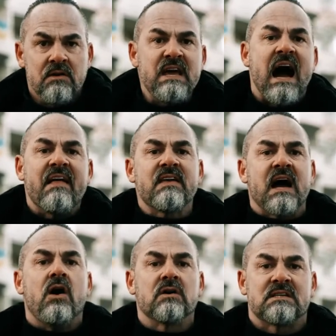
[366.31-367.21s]
wie
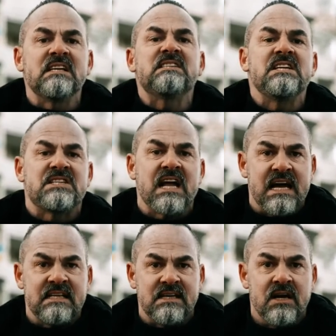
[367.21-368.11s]
andere auch. Da sind Sie nicht der
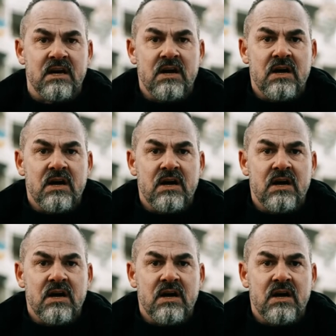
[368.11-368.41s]
Einzige.